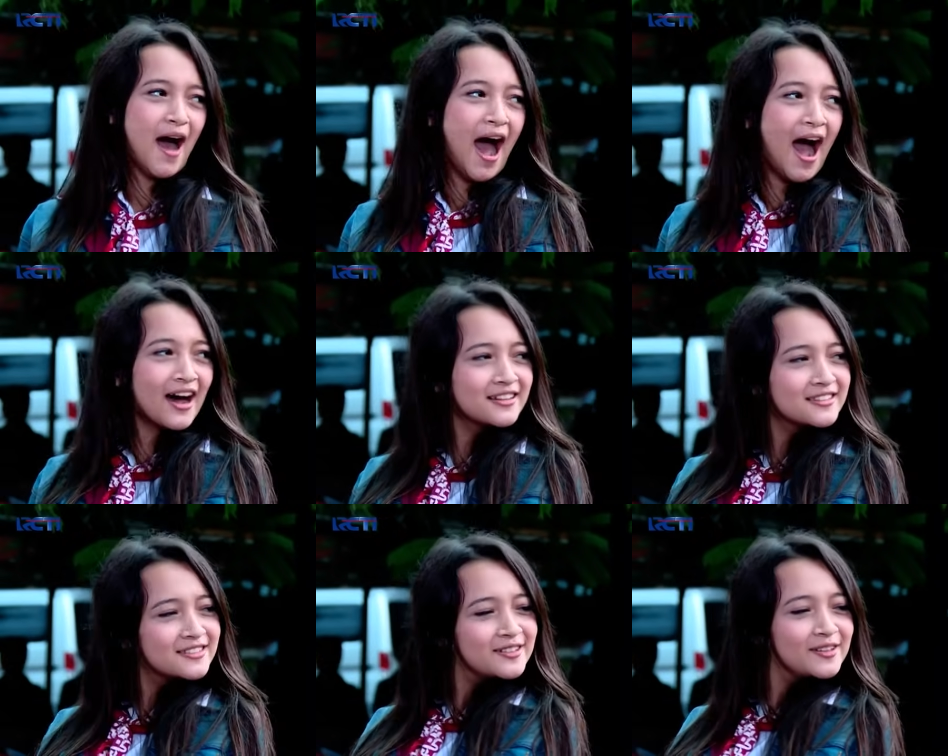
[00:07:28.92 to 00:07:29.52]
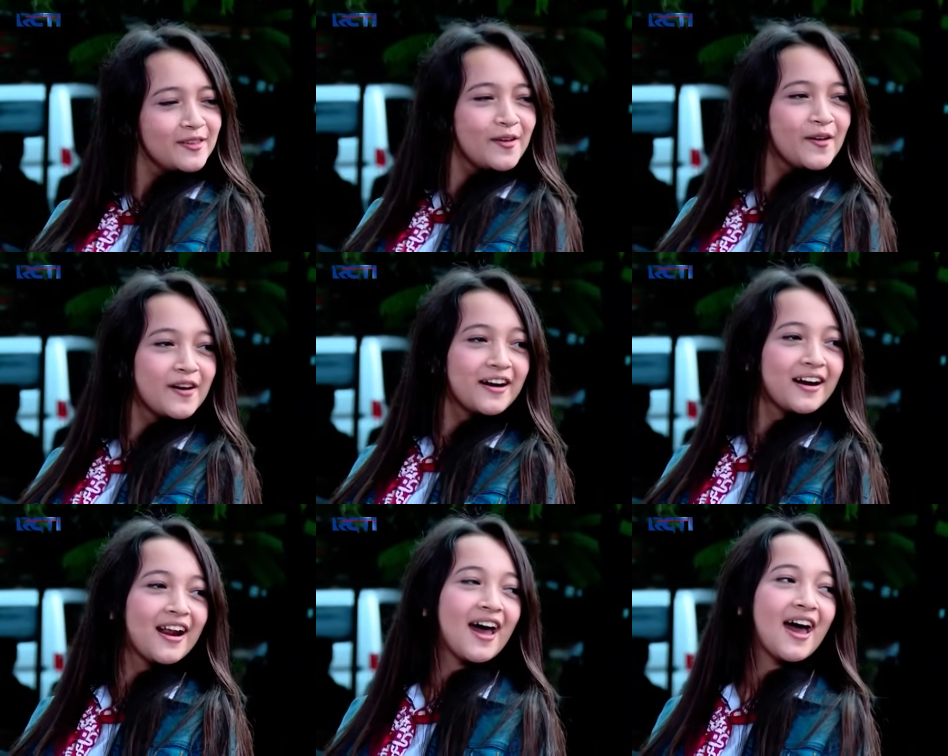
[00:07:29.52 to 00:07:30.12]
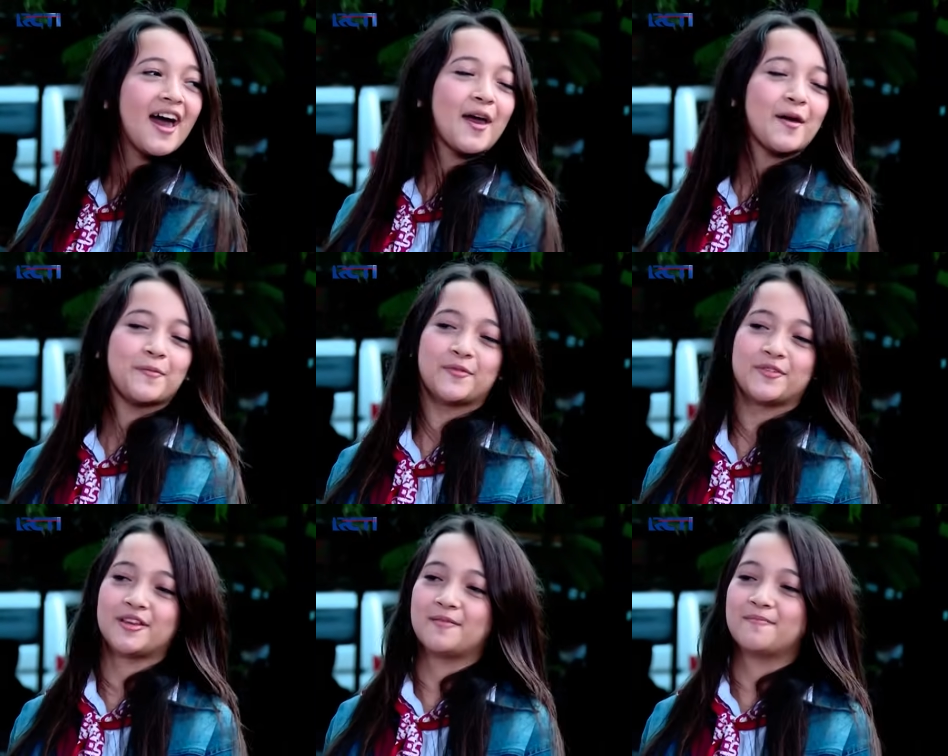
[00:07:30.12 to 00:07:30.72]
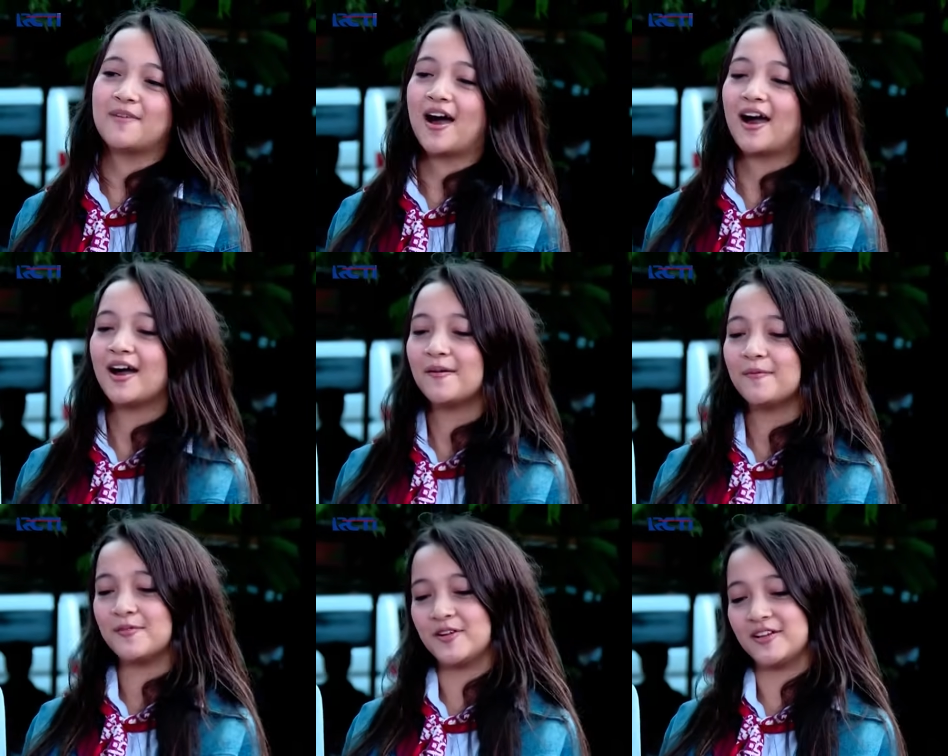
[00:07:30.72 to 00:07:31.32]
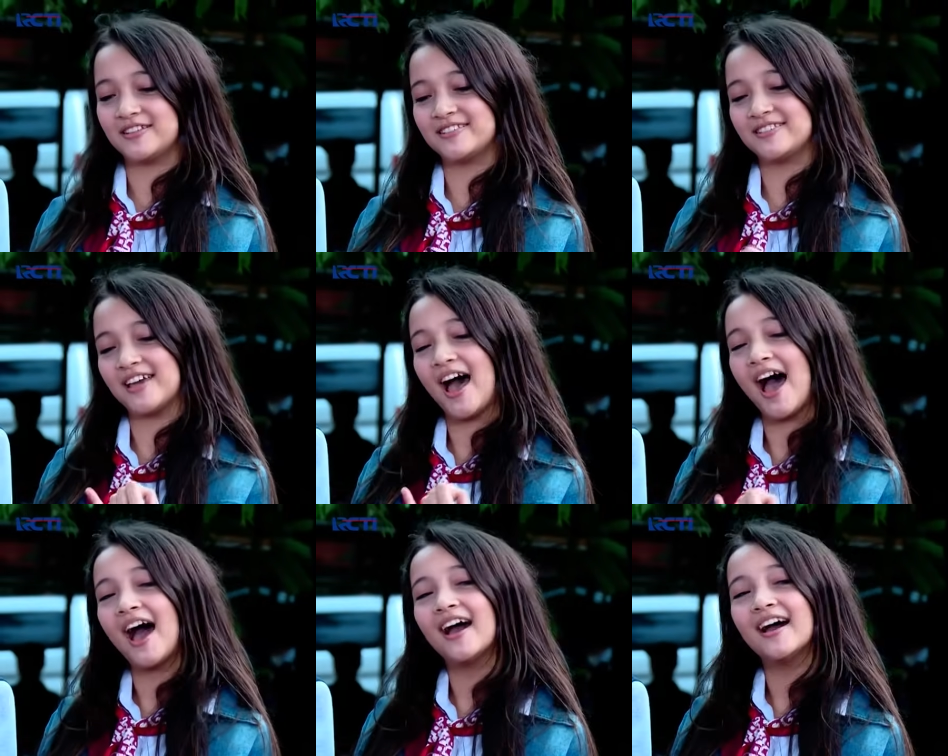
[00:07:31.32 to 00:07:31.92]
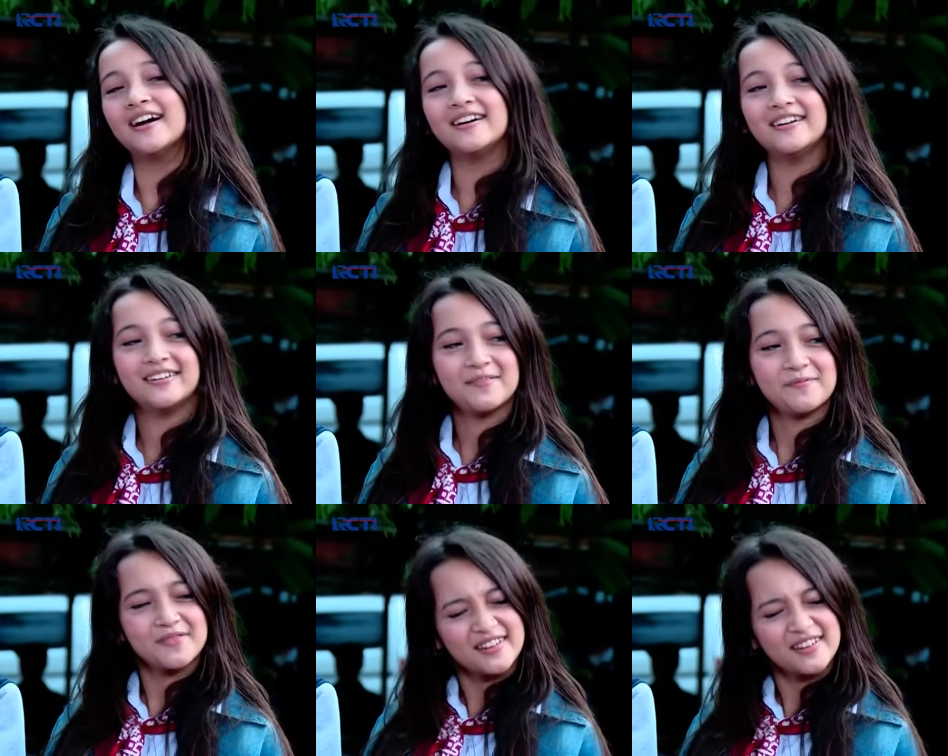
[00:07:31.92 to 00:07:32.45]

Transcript: banget sih lo, Rai. Punya bakat dan cakep,